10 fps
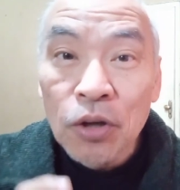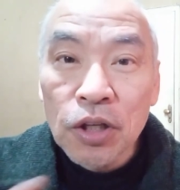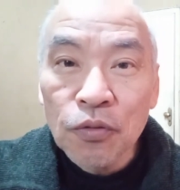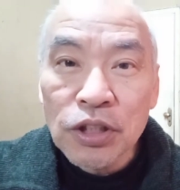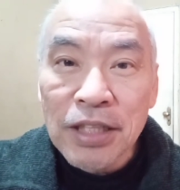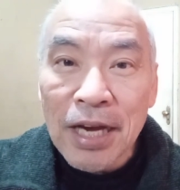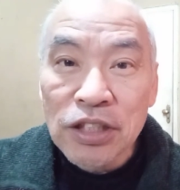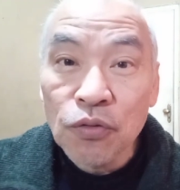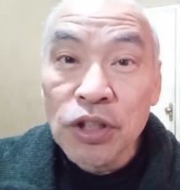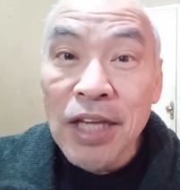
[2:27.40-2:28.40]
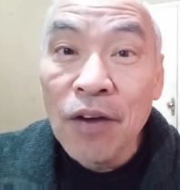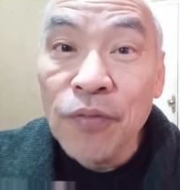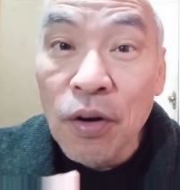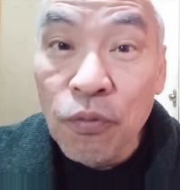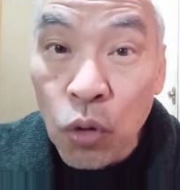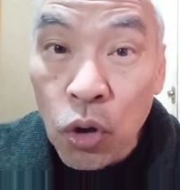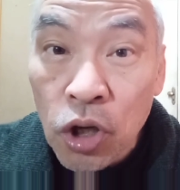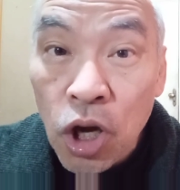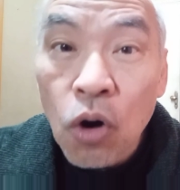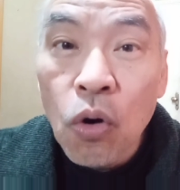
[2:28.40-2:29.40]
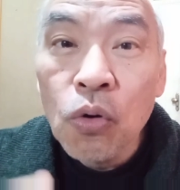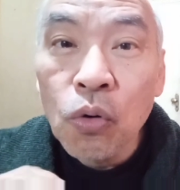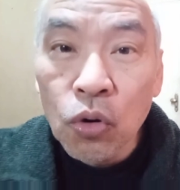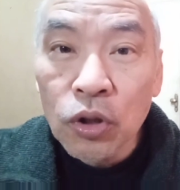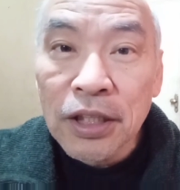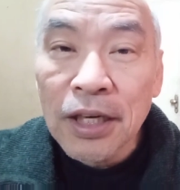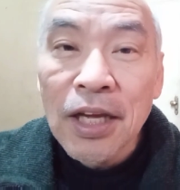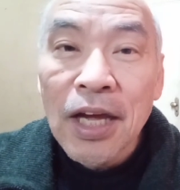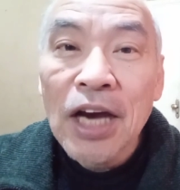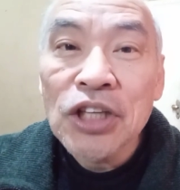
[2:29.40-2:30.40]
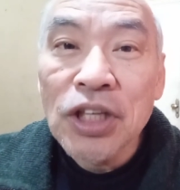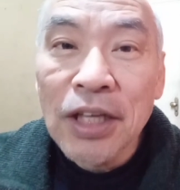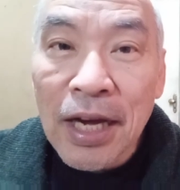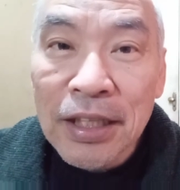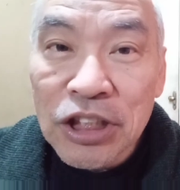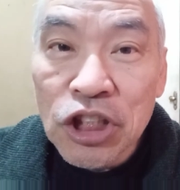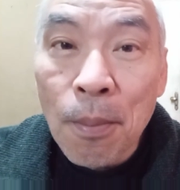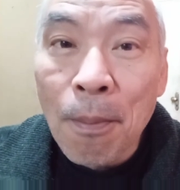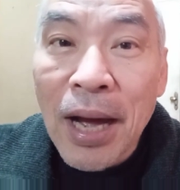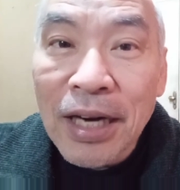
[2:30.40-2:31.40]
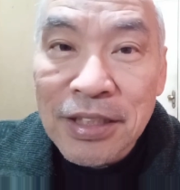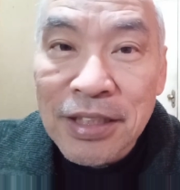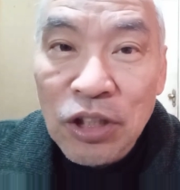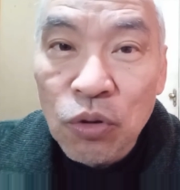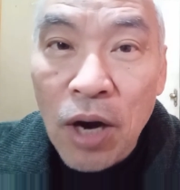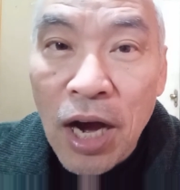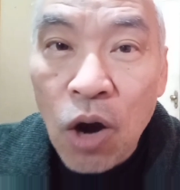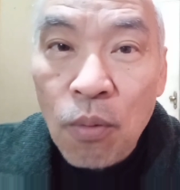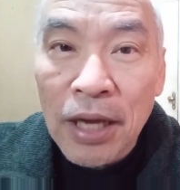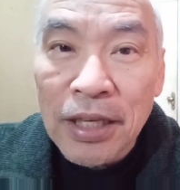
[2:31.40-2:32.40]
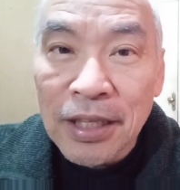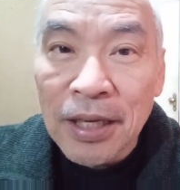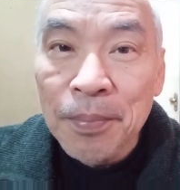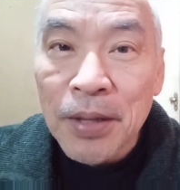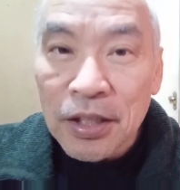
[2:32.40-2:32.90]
o que você acha? Você é a favor ou contra a chegada de Marcinho ao Bahia?